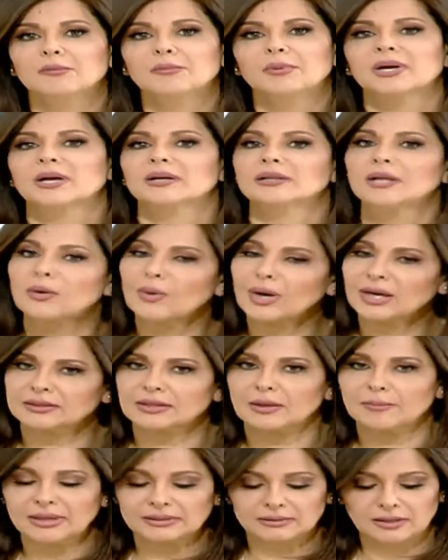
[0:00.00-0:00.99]
مرض او حتى
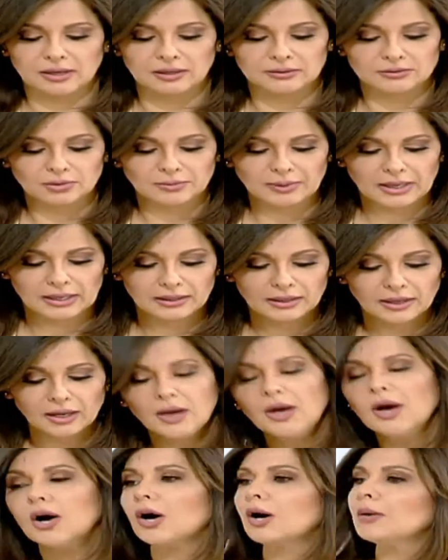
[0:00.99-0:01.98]
مع تقدم
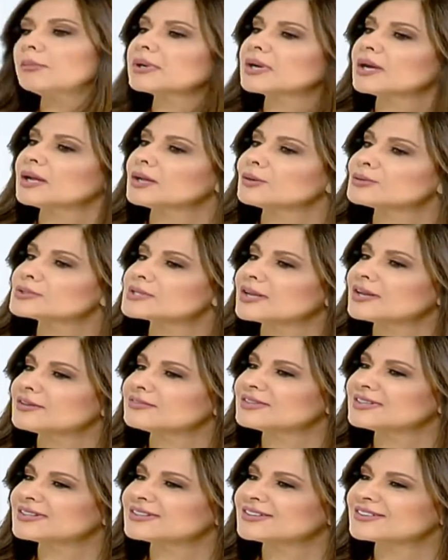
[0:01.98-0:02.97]
العمر اهلا وسهلا
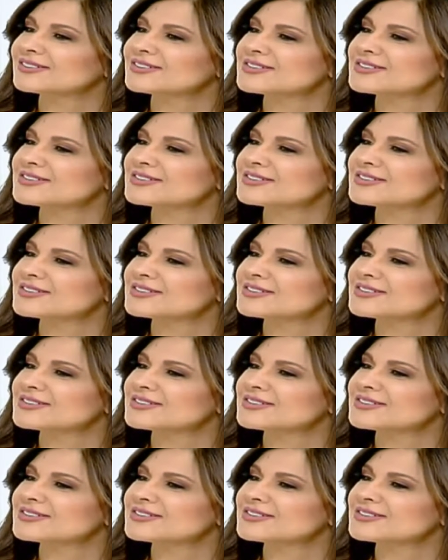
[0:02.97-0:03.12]
فيك دكتور